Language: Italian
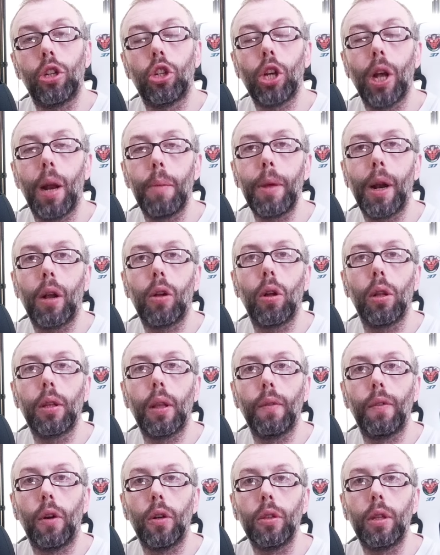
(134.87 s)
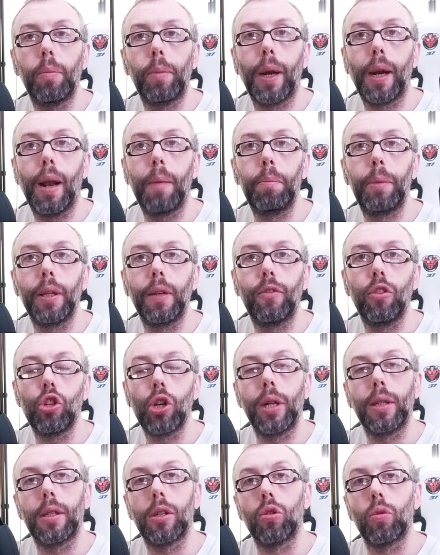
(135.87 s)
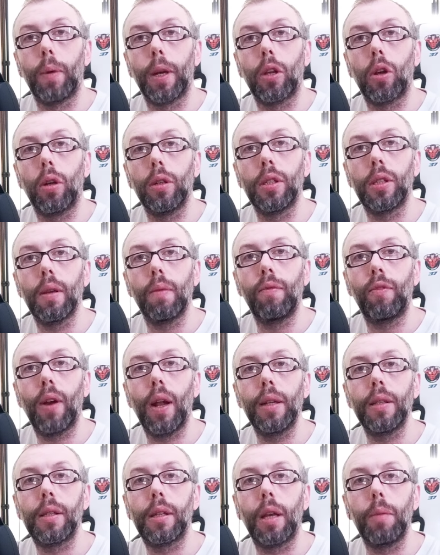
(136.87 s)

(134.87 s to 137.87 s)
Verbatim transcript: C'è la mia raccolta fondi per la beneficenza Supercoris and Friends,